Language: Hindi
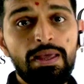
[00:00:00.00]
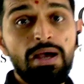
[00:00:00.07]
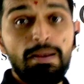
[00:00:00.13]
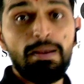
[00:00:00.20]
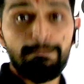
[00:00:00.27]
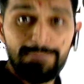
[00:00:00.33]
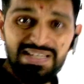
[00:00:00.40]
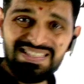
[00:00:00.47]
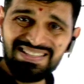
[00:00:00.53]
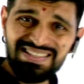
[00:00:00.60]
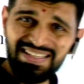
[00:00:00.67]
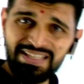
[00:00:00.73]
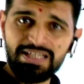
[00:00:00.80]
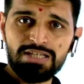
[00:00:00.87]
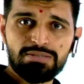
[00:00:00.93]

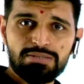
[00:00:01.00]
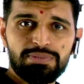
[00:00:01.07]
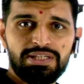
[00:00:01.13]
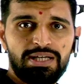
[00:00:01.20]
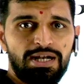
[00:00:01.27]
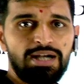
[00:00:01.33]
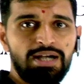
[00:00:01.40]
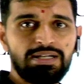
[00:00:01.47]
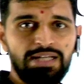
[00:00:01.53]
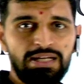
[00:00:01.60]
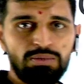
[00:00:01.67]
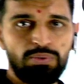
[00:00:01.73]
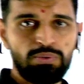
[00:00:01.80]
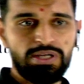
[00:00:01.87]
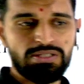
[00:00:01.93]
मिसलिनियस में देर आर टेन
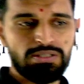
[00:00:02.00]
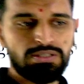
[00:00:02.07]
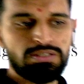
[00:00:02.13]
क्वेश्चन